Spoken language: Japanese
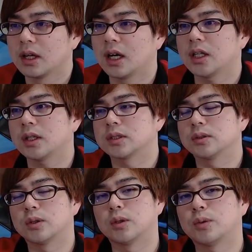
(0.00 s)
あとはそ
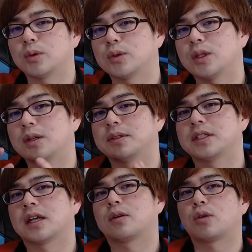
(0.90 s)
のフォートレール自
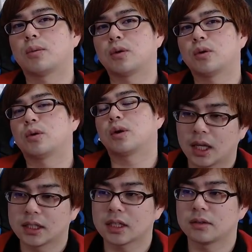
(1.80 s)
体が
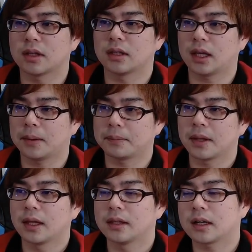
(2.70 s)
コラボエセッツなんで
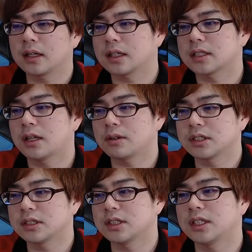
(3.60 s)
なかなか再録
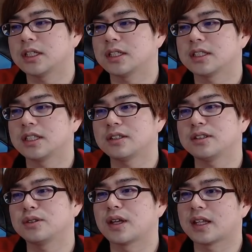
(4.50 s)
しないしにく
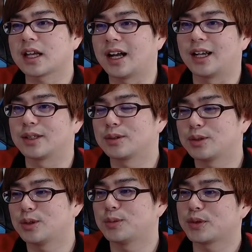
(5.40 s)
いのではないか
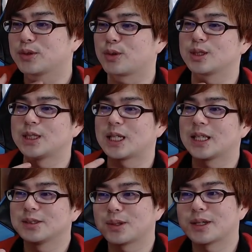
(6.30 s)
という僕の個人的
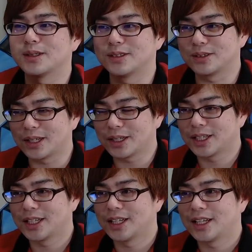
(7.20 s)
な予想があるんですよね
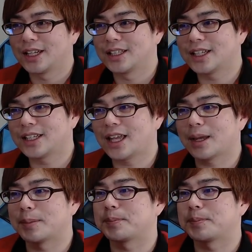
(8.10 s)
なんで